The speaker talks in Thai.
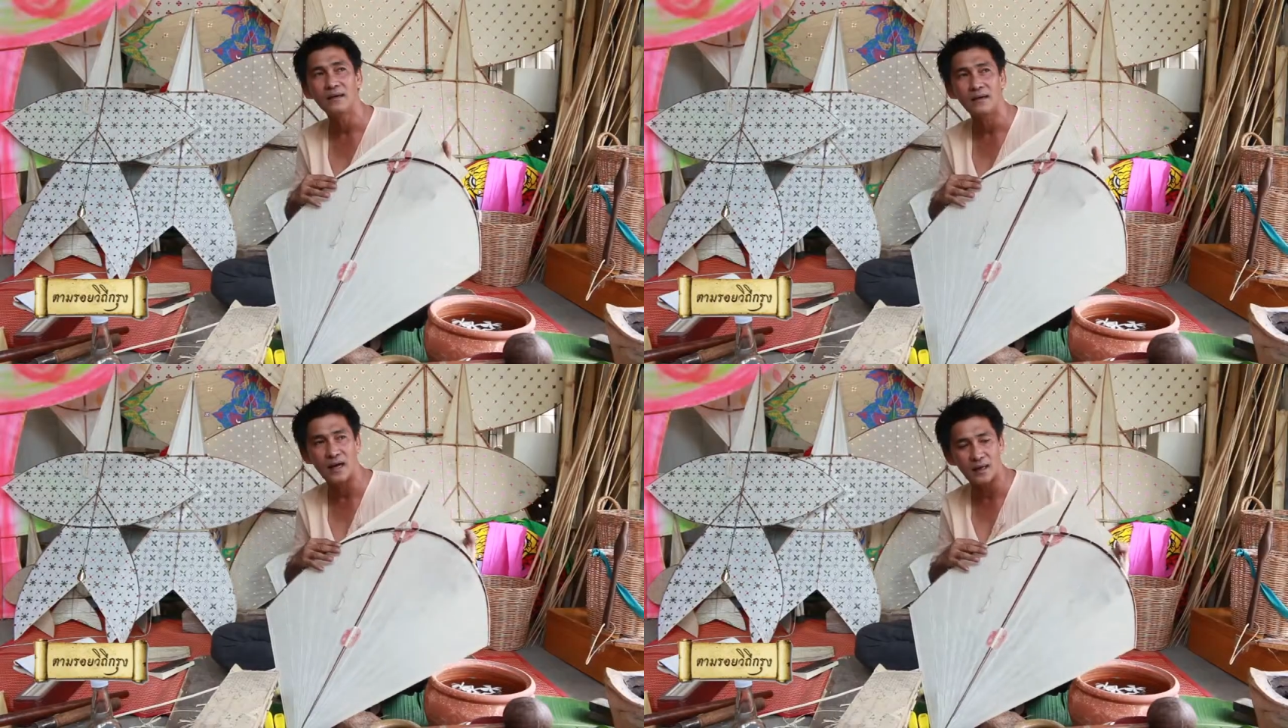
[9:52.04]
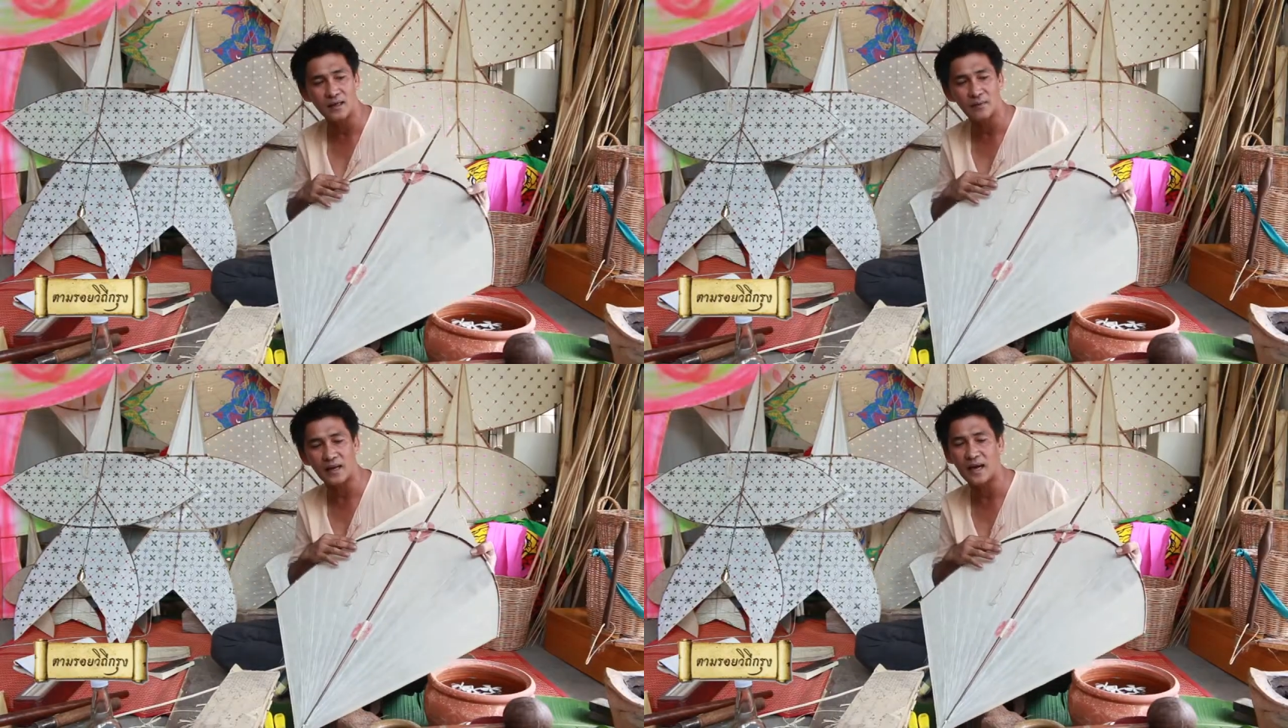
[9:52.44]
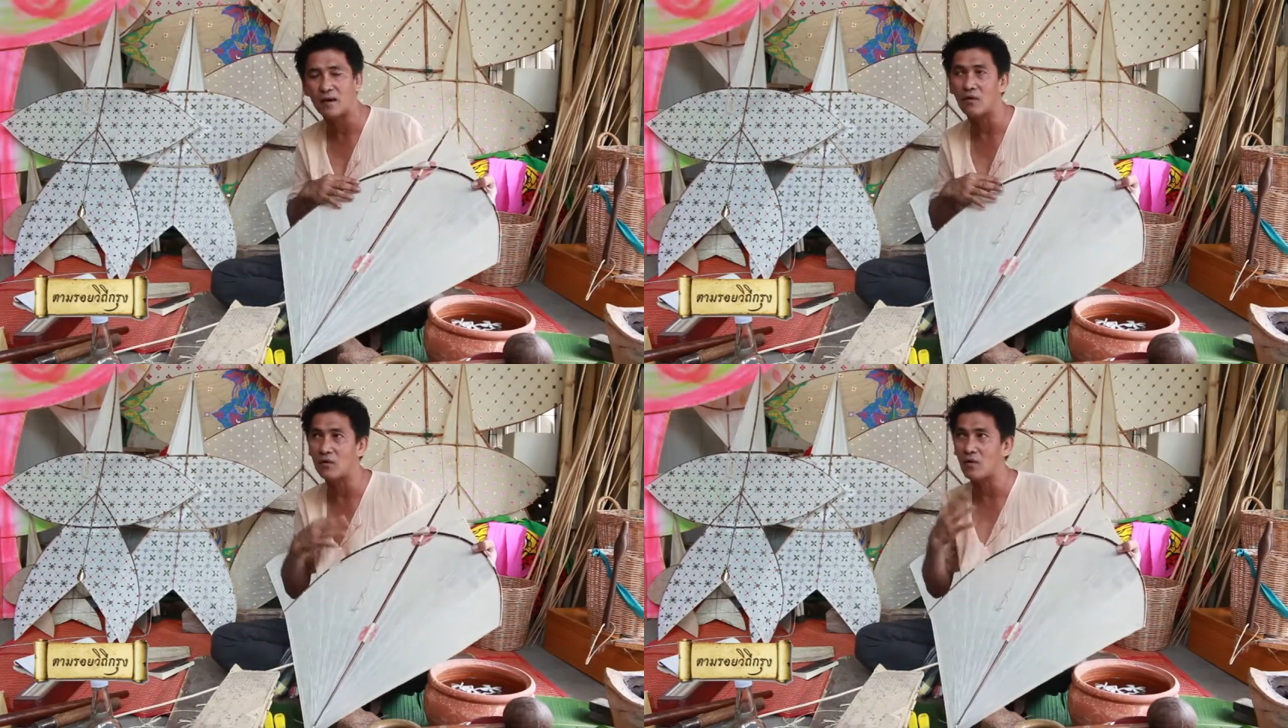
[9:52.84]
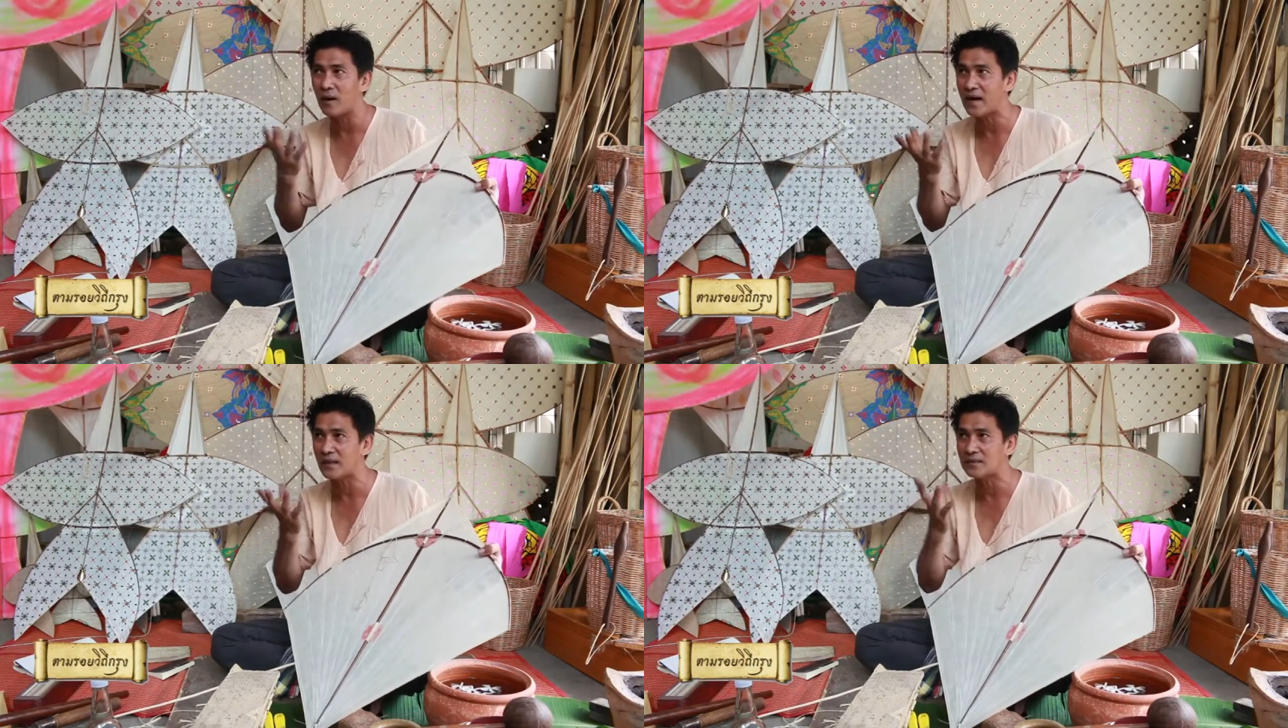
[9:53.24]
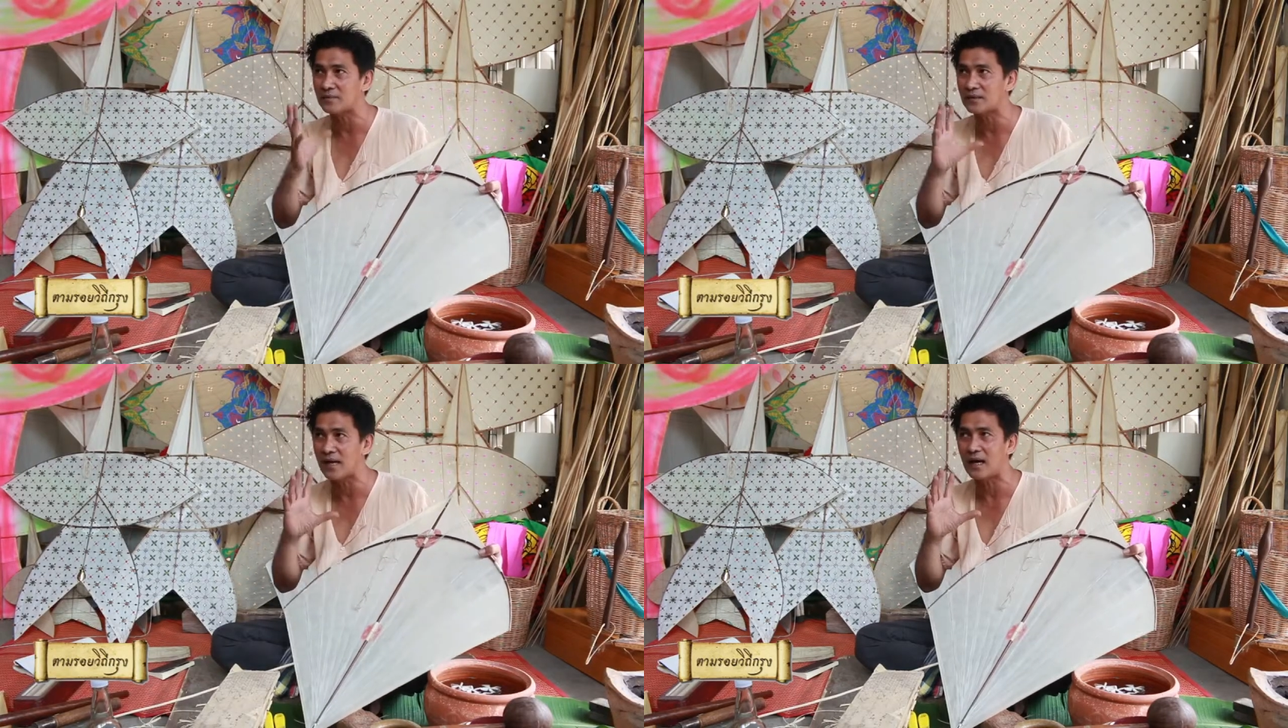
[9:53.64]
นะฮะเรื่องปัญหาของโรคภัยไข้เจ็บ
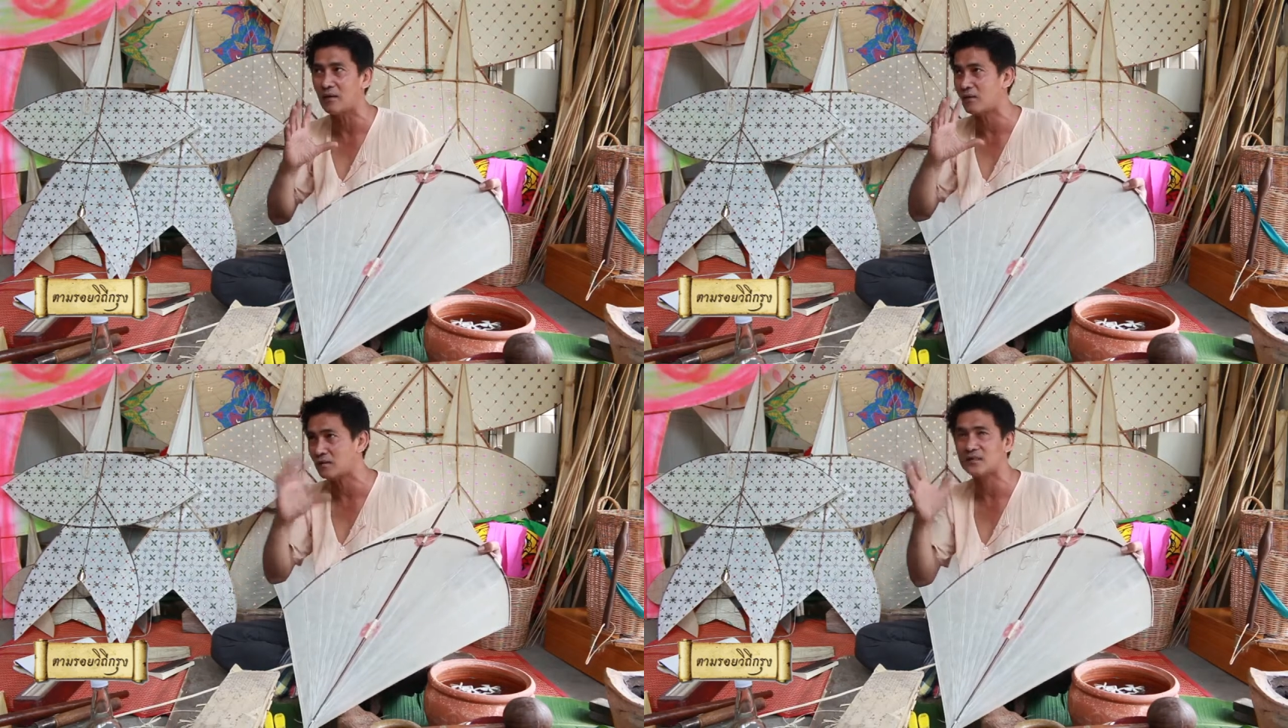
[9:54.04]
ต่างๆ ก็